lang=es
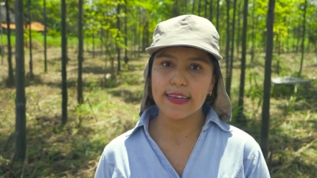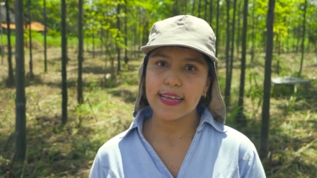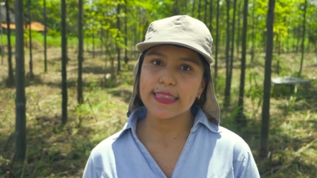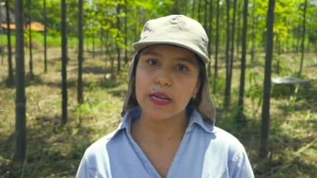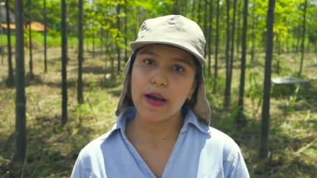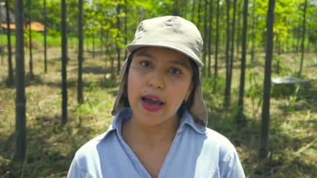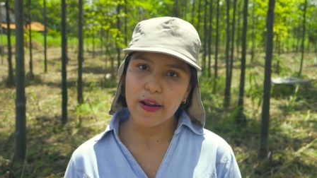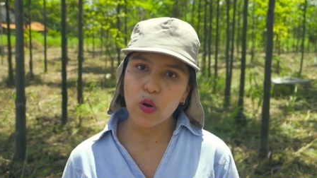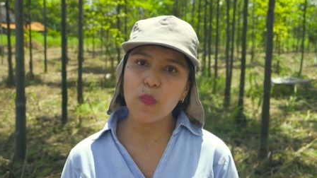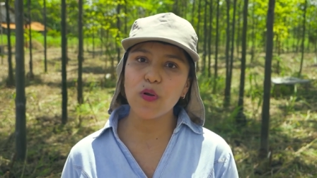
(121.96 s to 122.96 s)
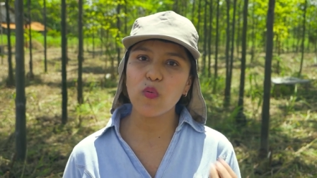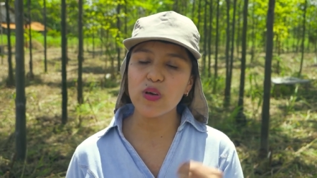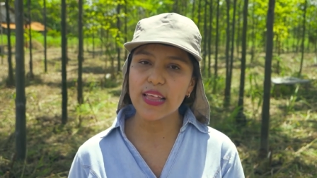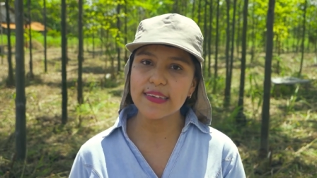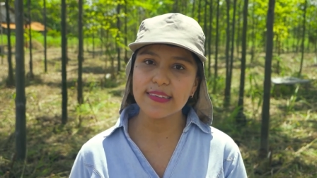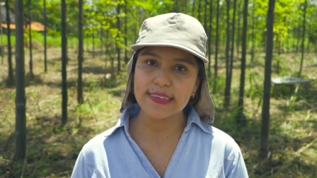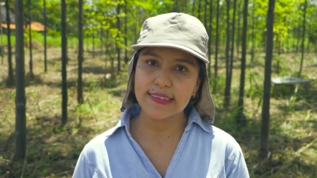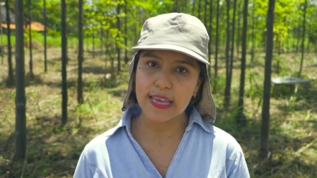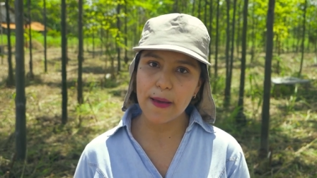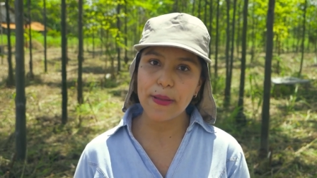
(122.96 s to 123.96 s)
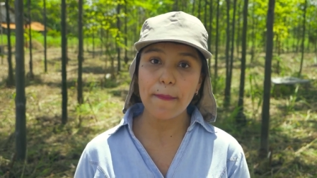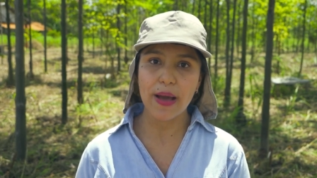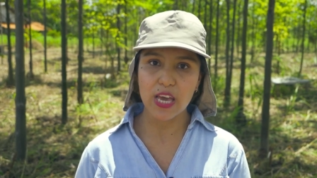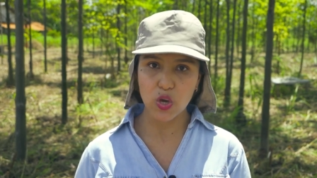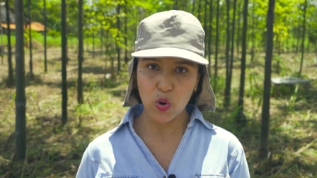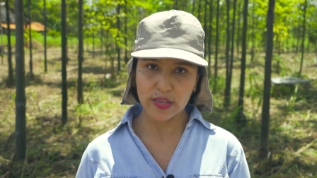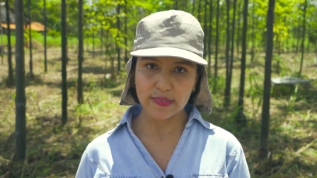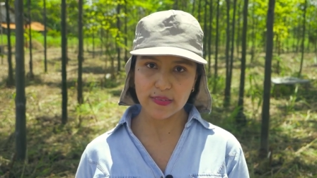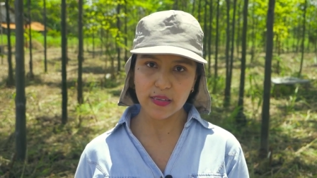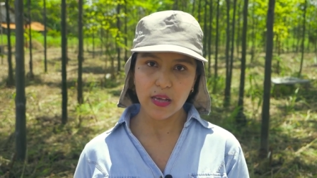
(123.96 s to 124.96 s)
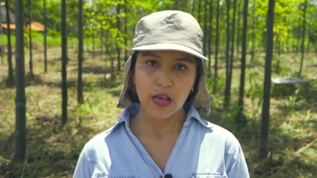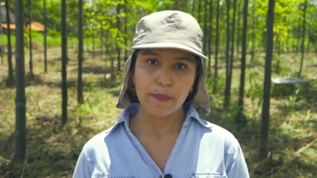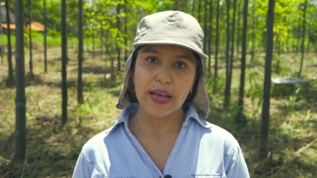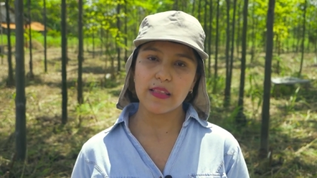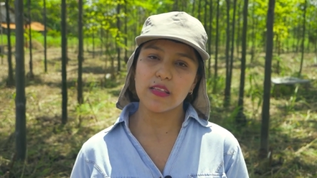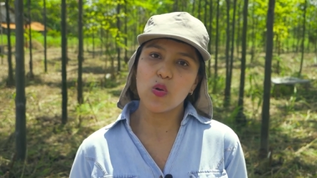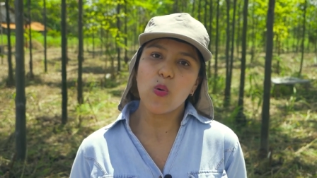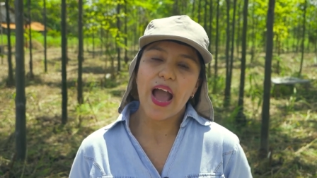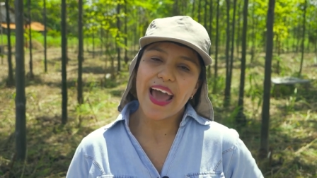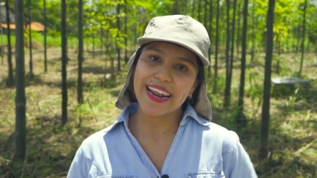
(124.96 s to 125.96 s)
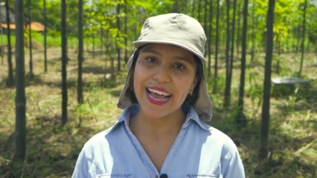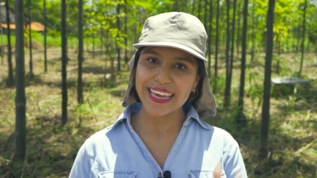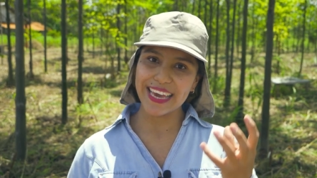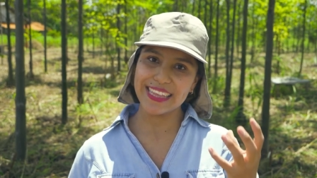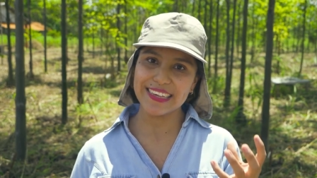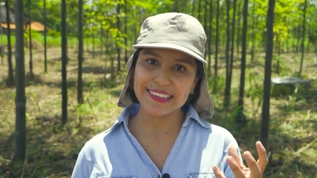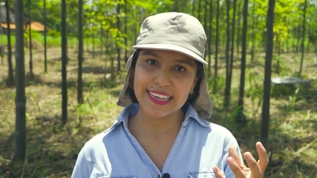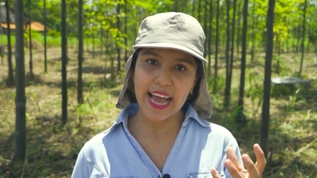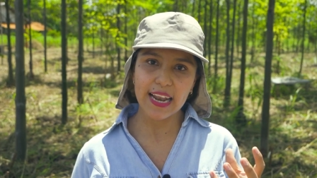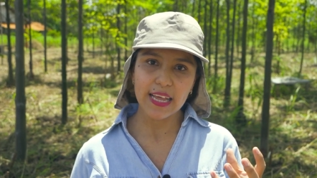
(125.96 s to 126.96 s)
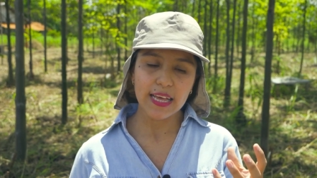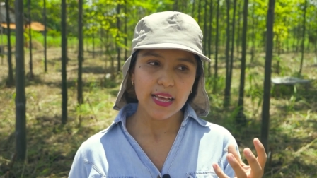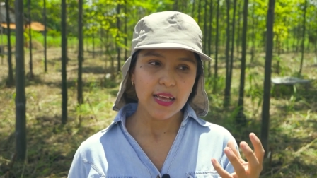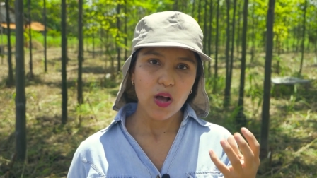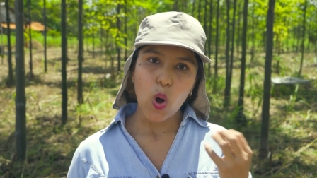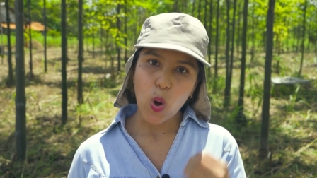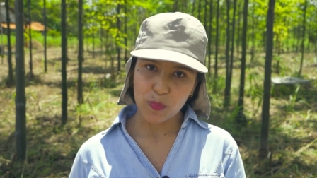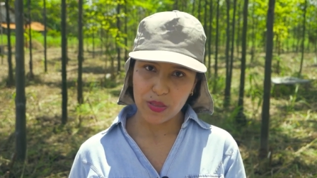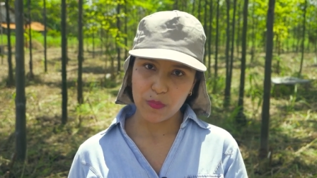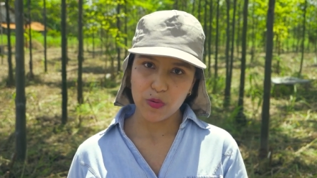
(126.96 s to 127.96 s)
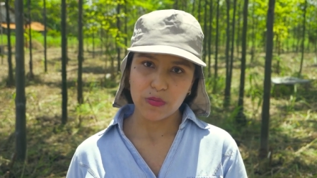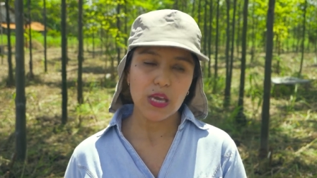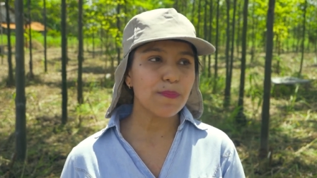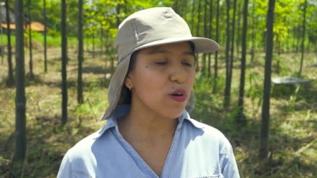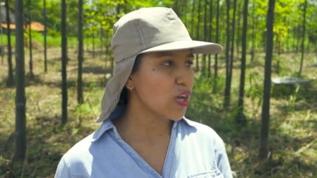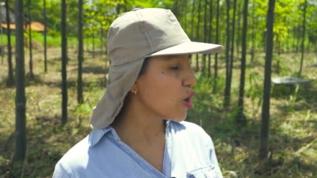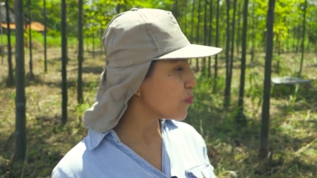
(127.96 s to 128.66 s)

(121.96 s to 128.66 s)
sería trabajar con profundidades de siembra mayores para tener un arranque inicial óptimo y poder